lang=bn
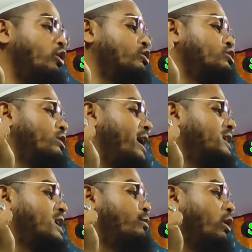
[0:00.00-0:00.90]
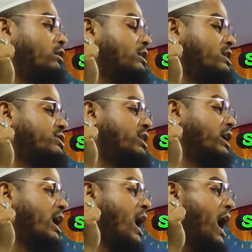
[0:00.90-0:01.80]
লোকজন আইসা বলতেছি
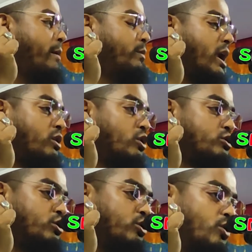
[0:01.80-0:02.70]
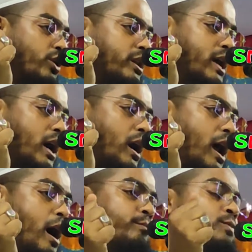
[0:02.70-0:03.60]
আমরা নজর করে
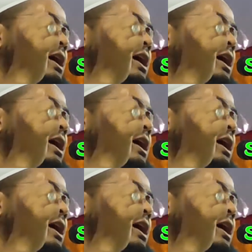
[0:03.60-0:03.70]
দেখলাম